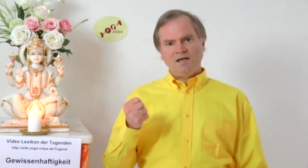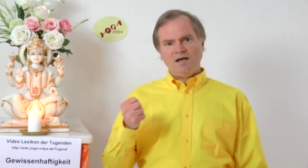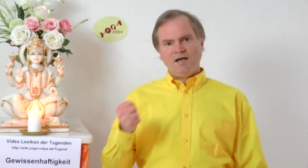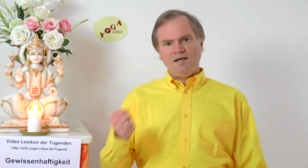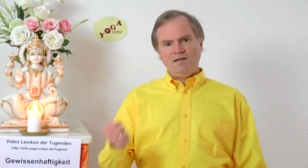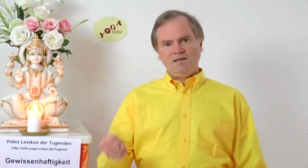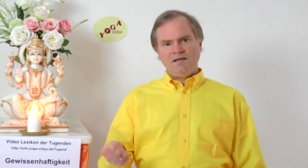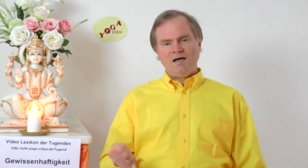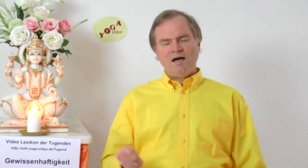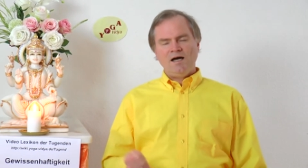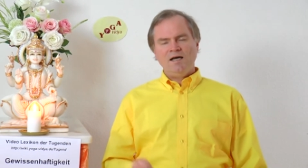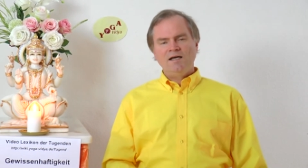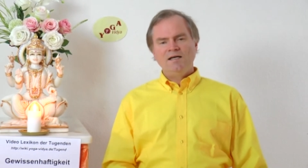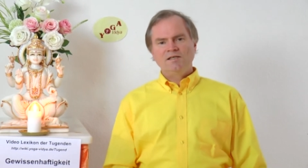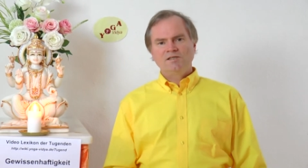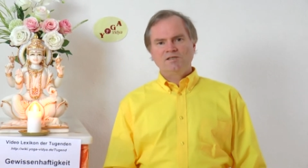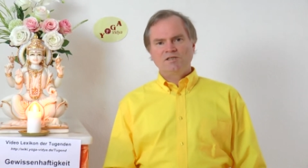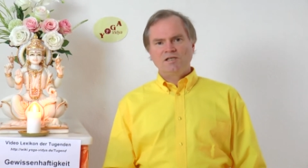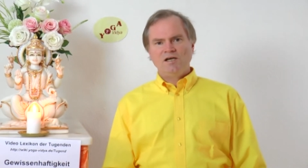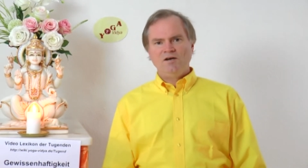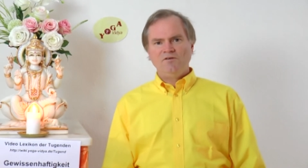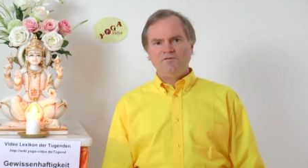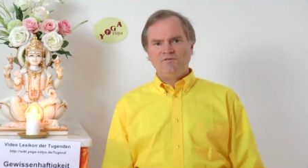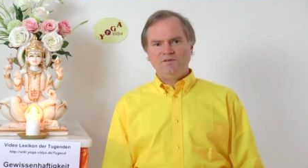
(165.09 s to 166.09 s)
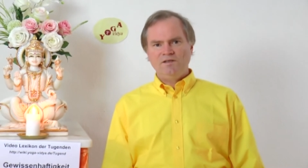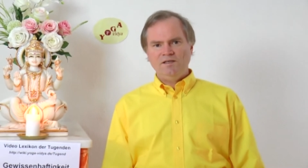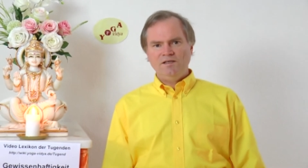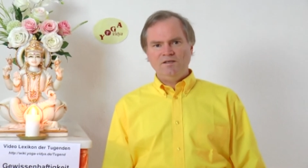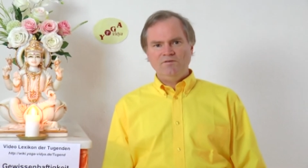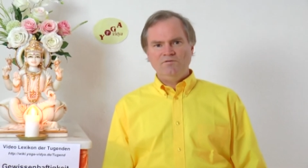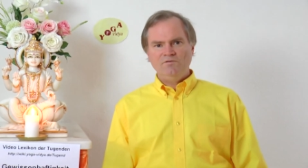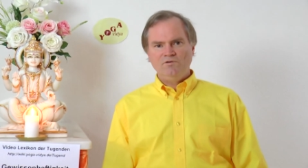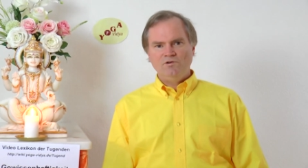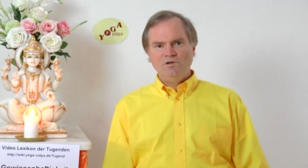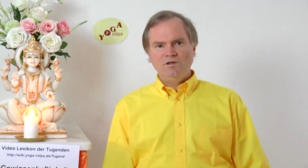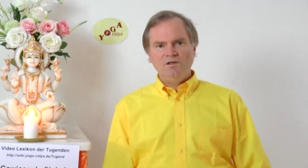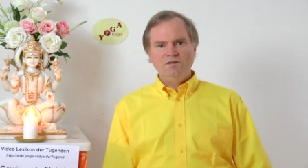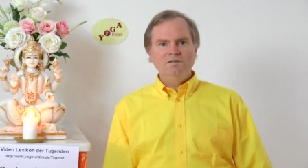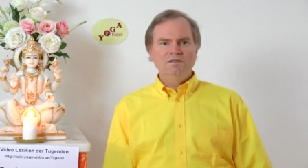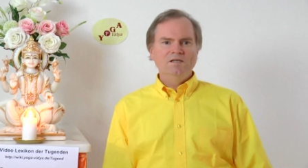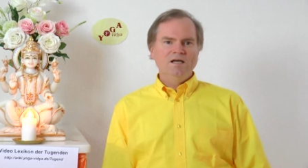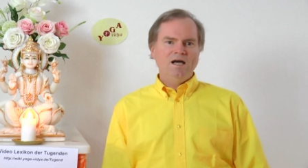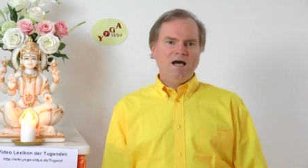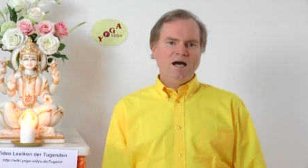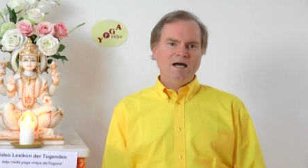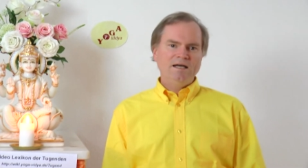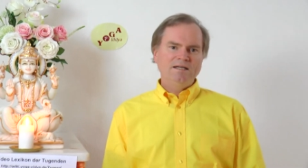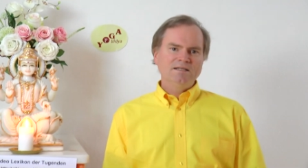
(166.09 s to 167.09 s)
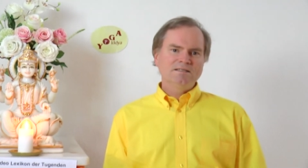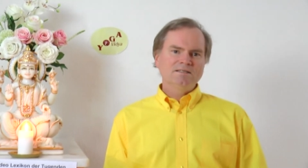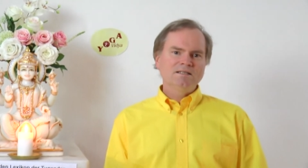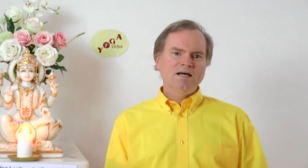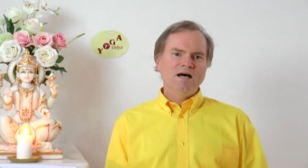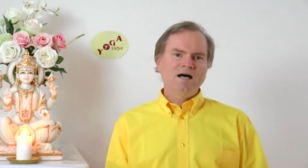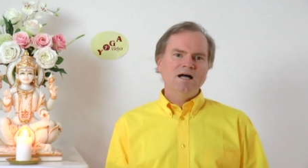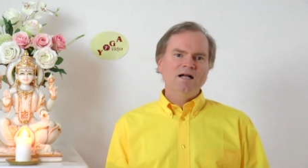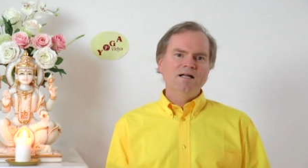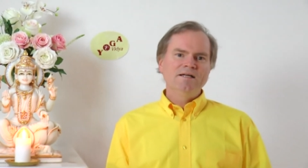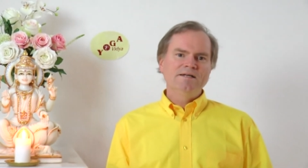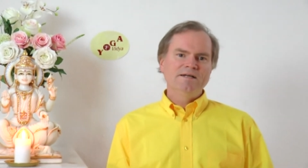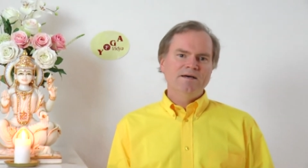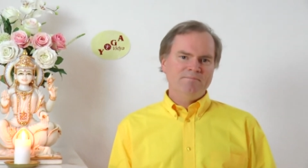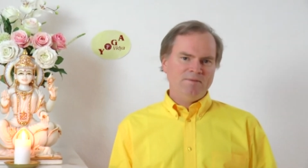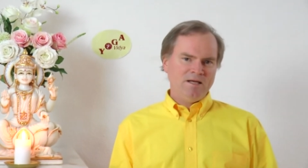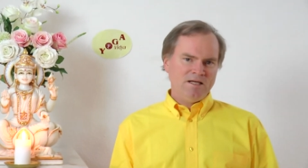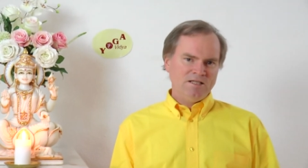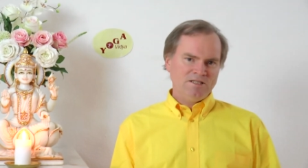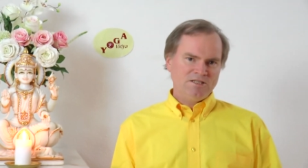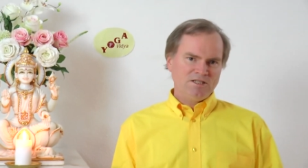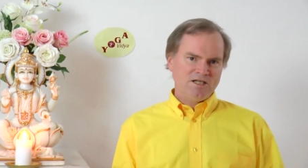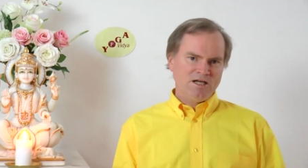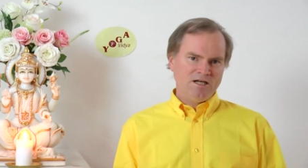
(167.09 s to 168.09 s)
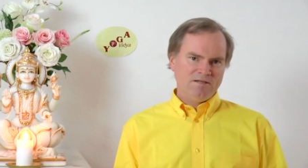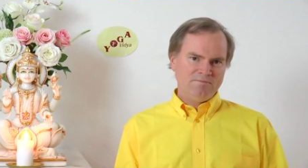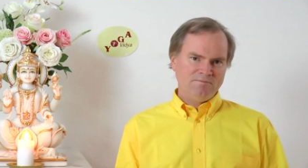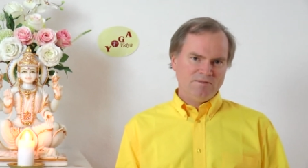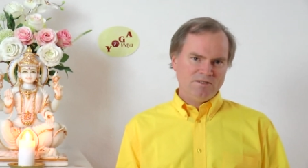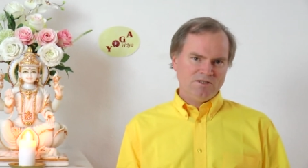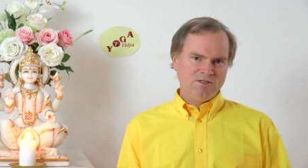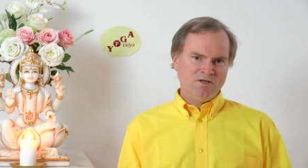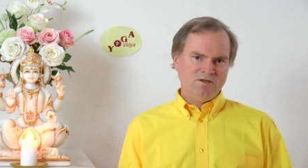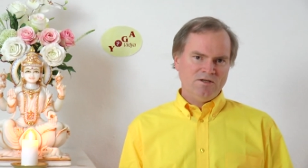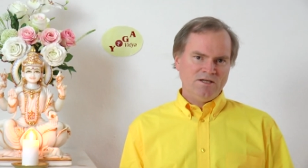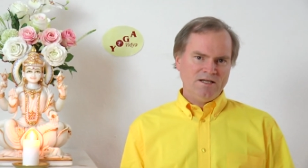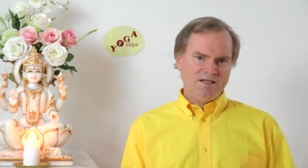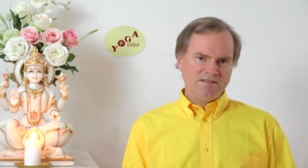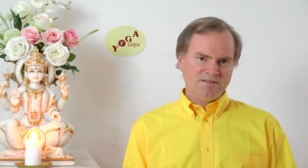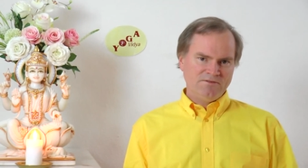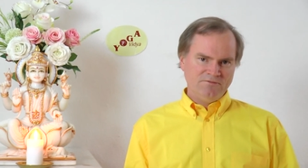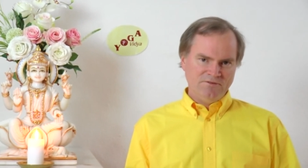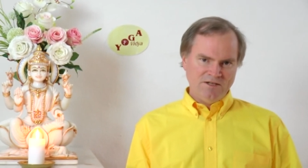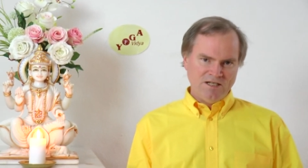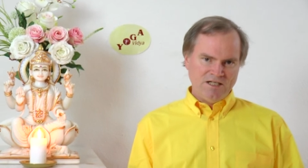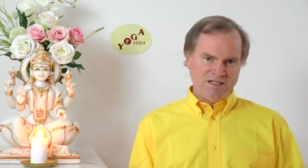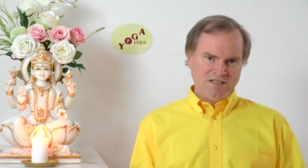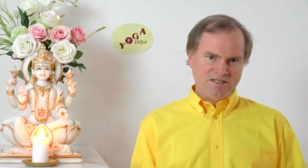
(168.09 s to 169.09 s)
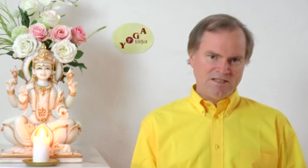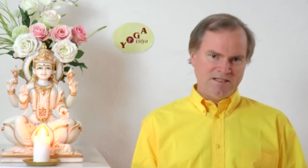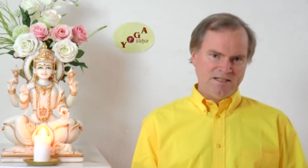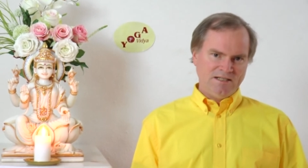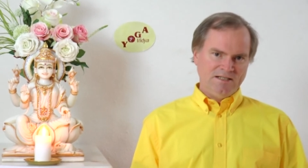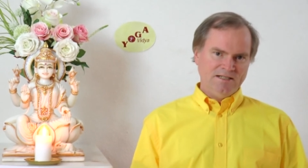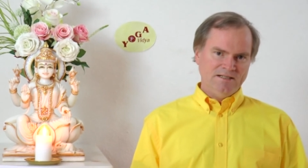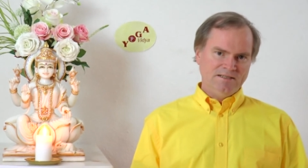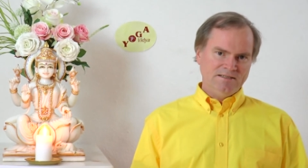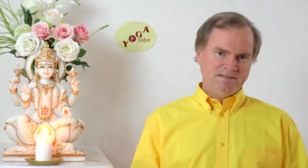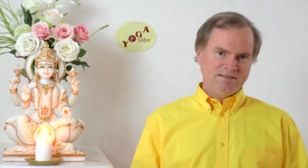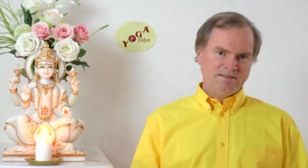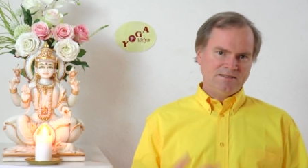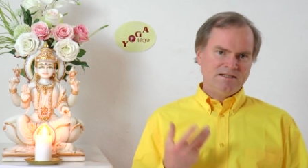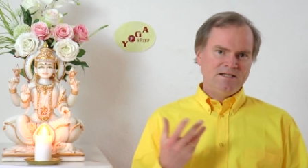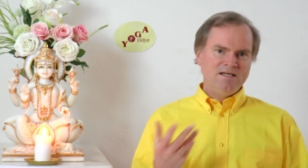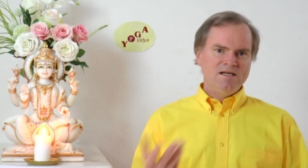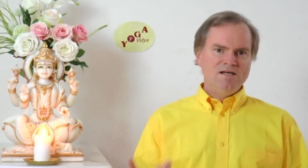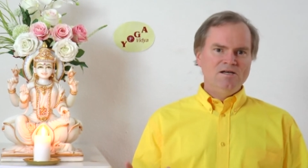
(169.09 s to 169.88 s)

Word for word: eine Eigenschaft, die für einen Teil der Menschheit besonders wichtig ist.